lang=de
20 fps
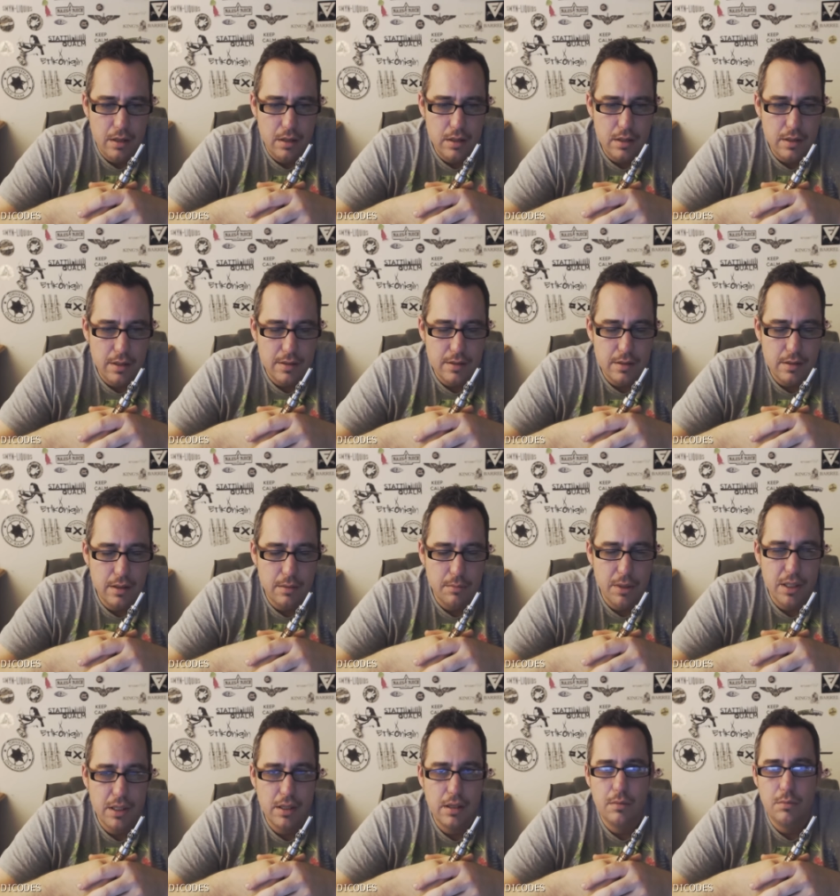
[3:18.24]
Nicht, dass sich
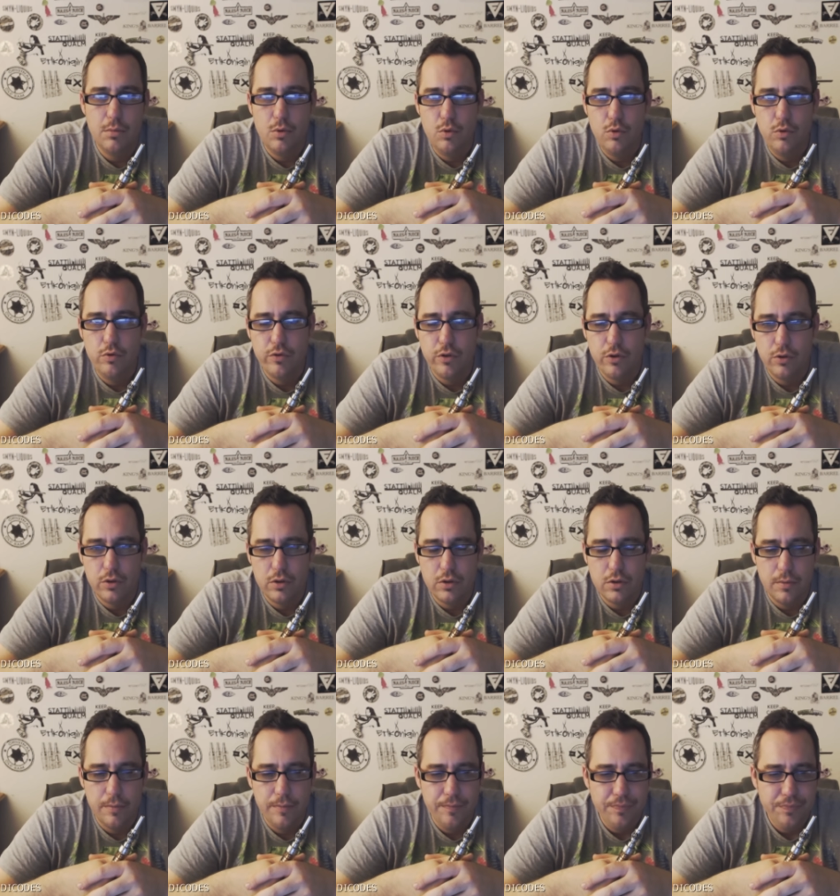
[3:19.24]
jemand in dem Menü
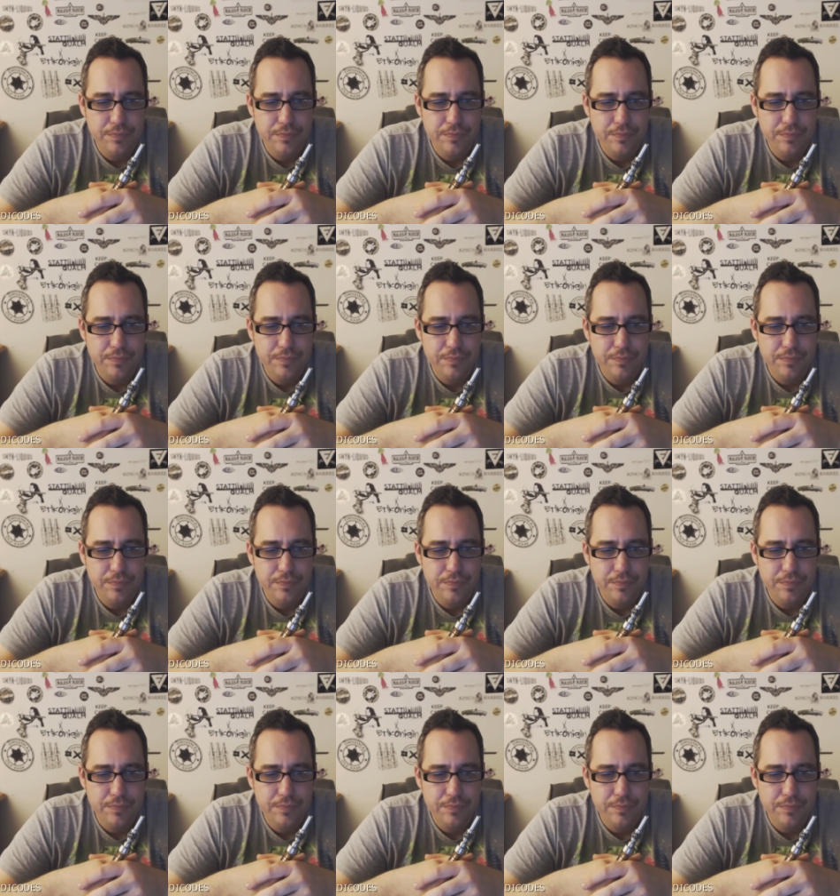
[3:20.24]
verirrt.